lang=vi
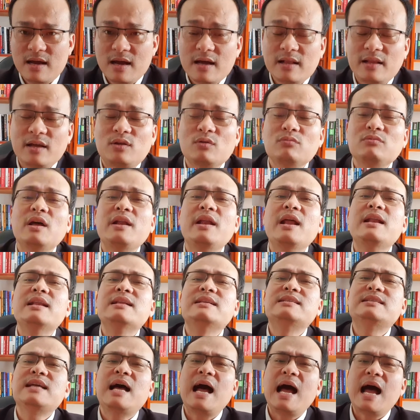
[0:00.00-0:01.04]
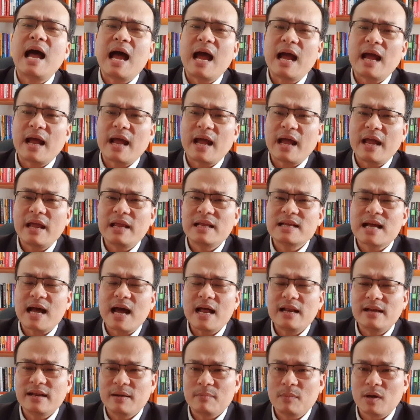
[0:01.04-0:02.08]
thì chúng ta nên ra cái giá
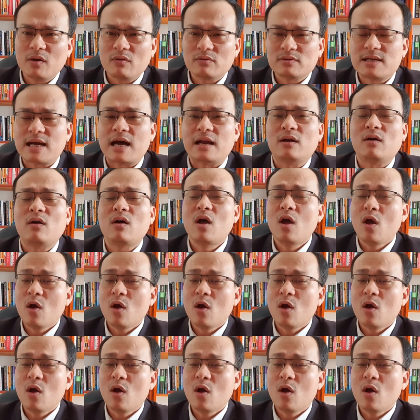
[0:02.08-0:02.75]
trị bất động sản đó